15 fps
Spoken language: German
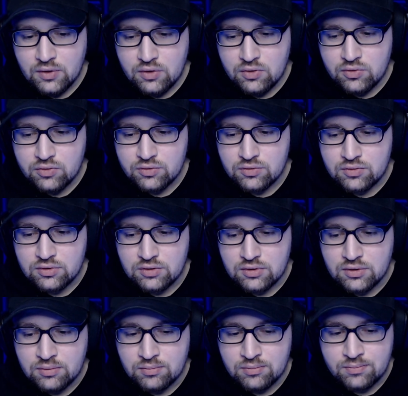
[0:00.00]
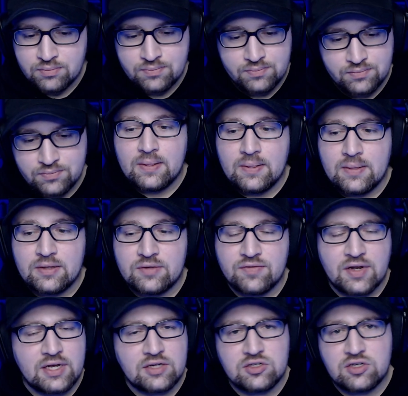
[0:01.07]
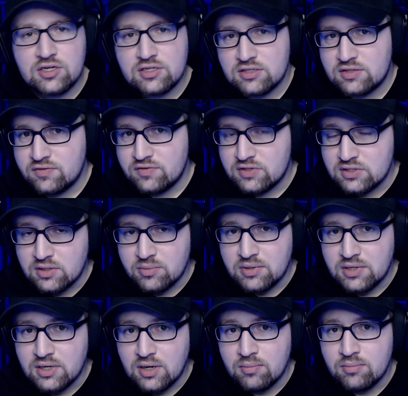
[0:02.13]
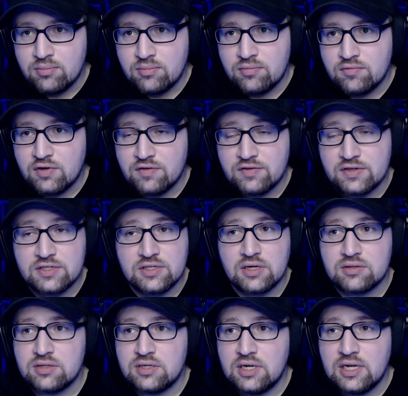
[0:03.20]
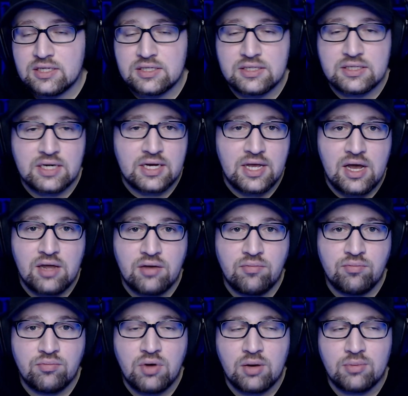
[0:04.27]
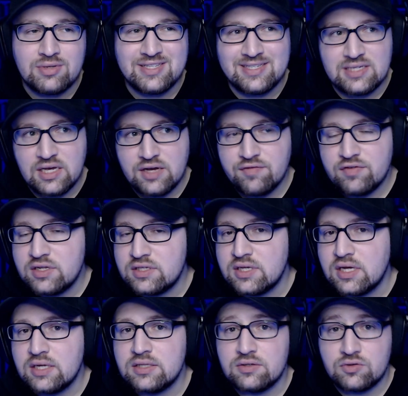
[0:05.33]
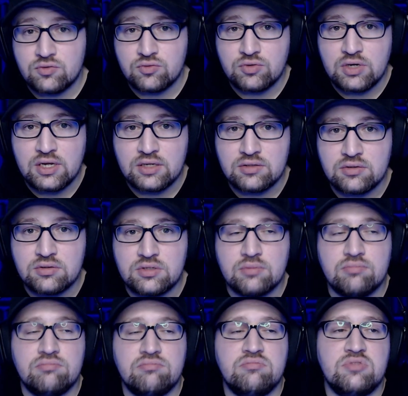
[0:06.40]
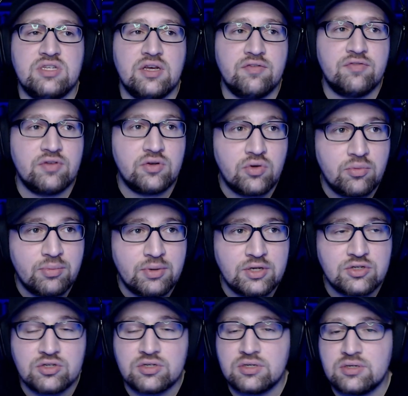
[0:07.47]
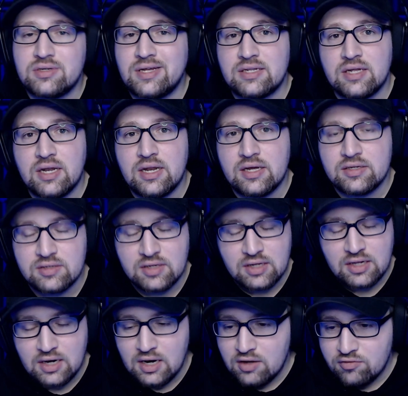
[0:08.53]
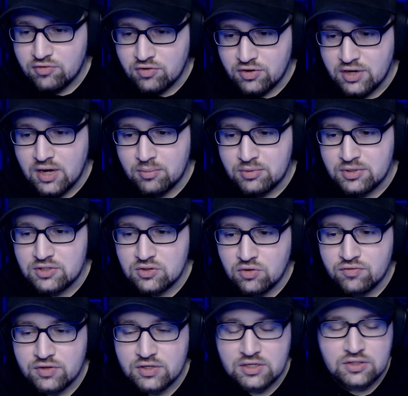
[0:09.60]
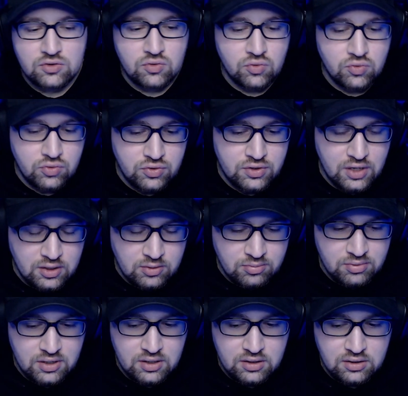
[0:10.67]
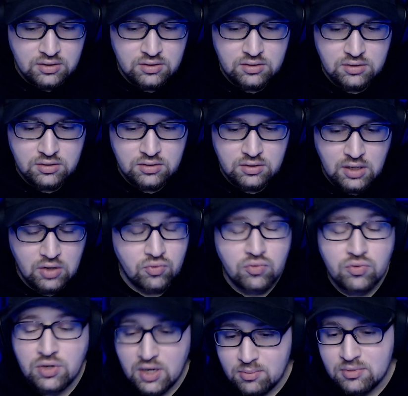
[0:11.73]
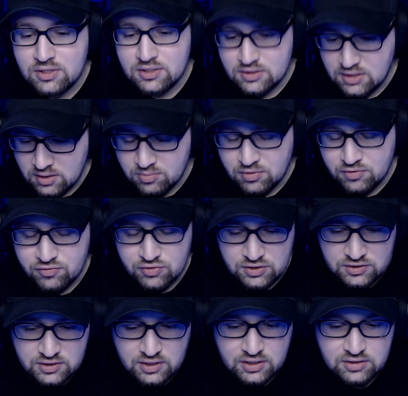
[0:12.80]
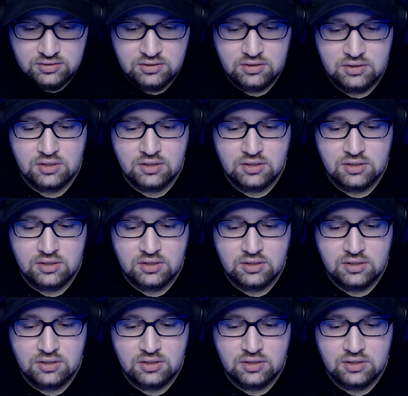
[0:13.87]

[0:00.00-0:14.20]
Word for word: Und ähm, ich werde kein schlechtes Gewissen dabei haben. Weil, wie gesagt, in den letzten drei Jahren habe ich sehr viele Sachen dazugelernt. Ich habe sehr viele neue Menschen kennengelernt. Von daher bin ich auch wirklich undankbar, auch unheimlich dankbar für die Zeit.